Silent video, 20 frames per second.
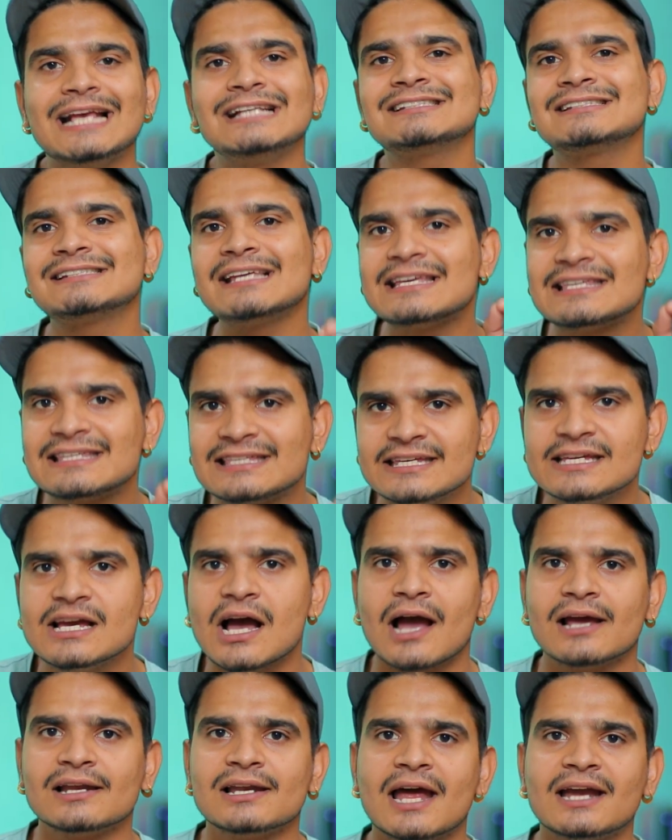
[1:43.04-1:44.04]
ये इसकी की
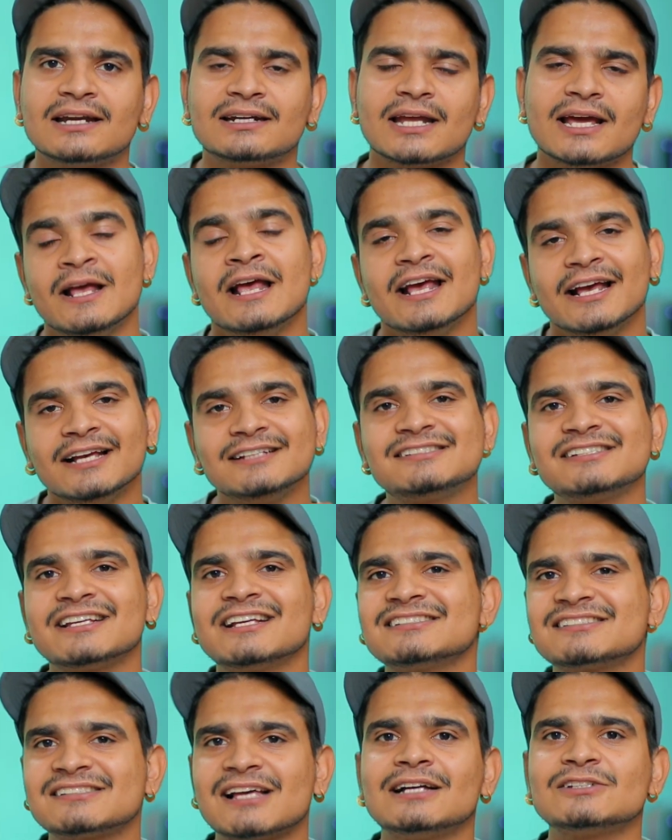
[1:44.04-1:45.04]
हाईलाइट है इसी
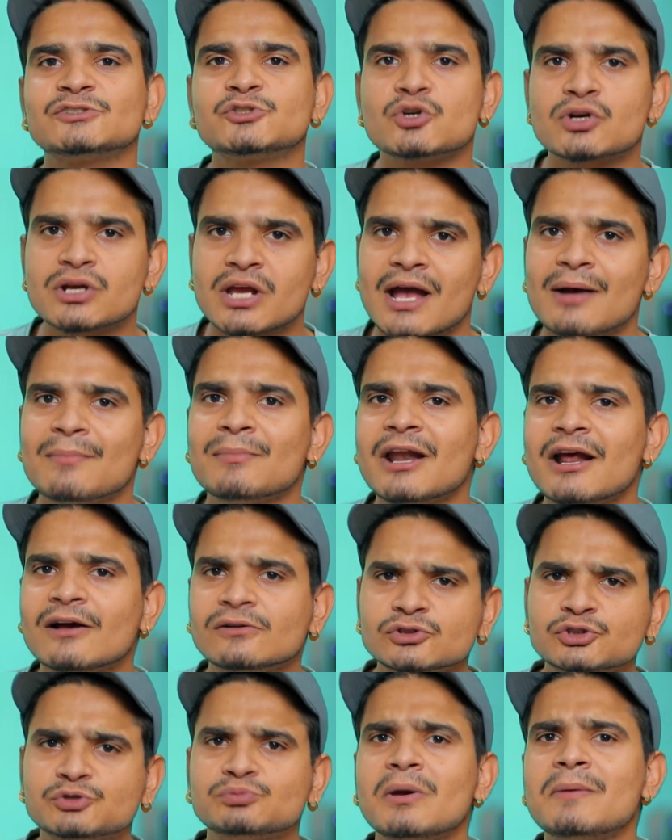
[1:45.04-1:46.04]
के साथ जो कैमरा है
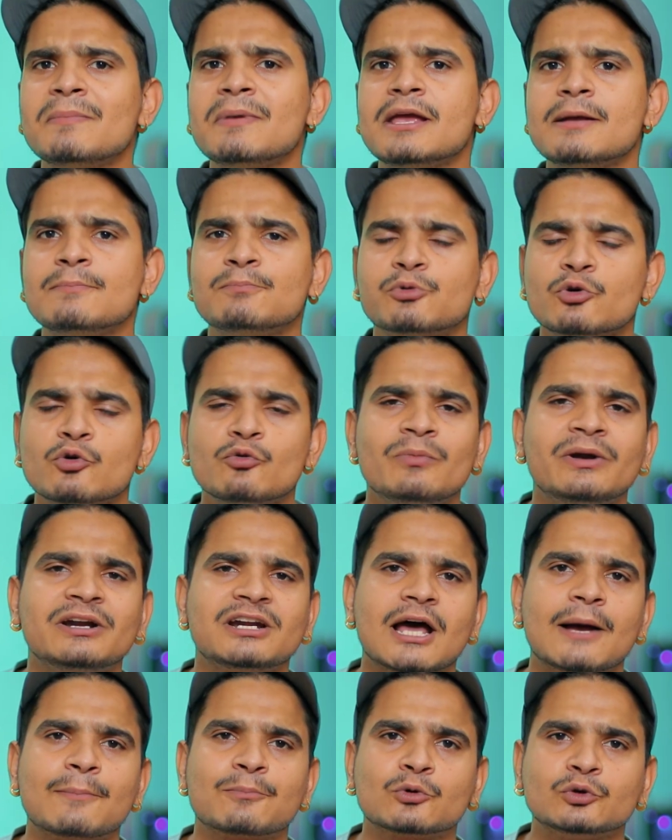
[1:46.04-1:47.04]
उसमें भी
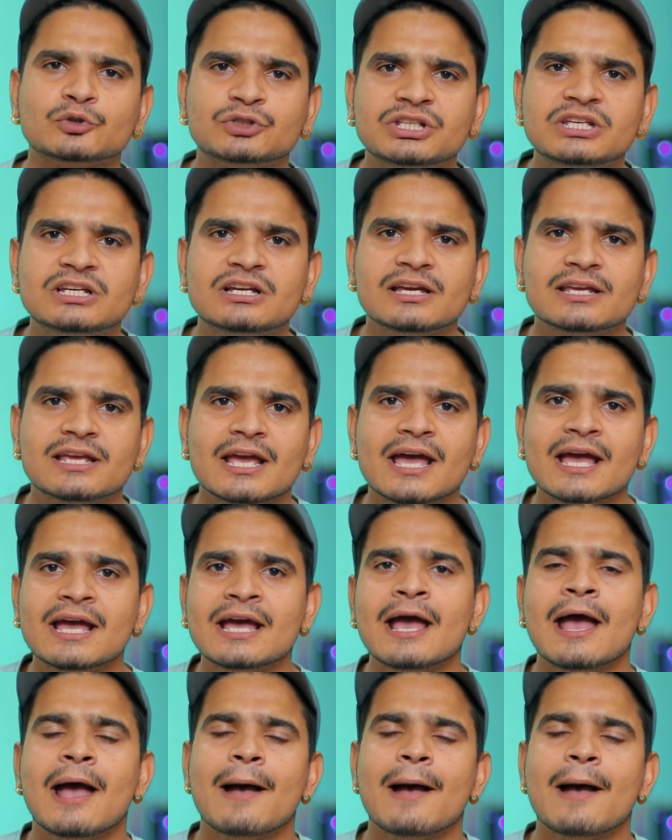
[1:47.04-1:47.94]
इंप्रूवमेंट आपको दी गई है